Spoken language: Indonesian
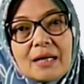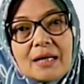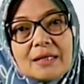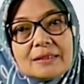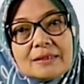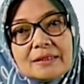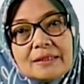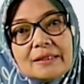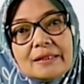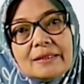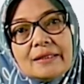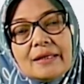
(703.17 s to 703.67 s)

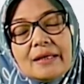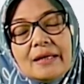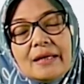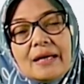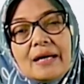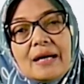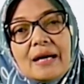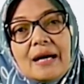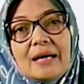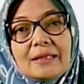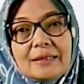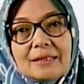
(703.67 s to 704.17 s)
kasih
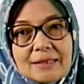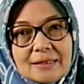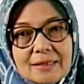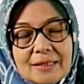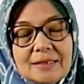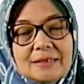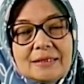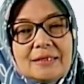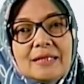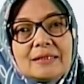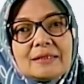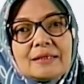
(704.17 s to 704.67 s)
atas
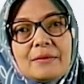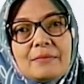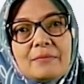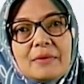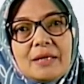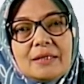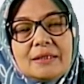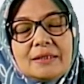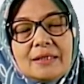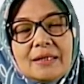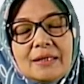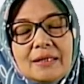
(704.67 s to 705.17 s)

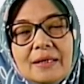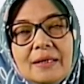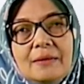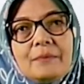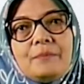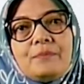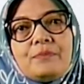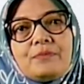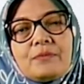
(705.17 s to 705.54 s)
kerjasamanya ya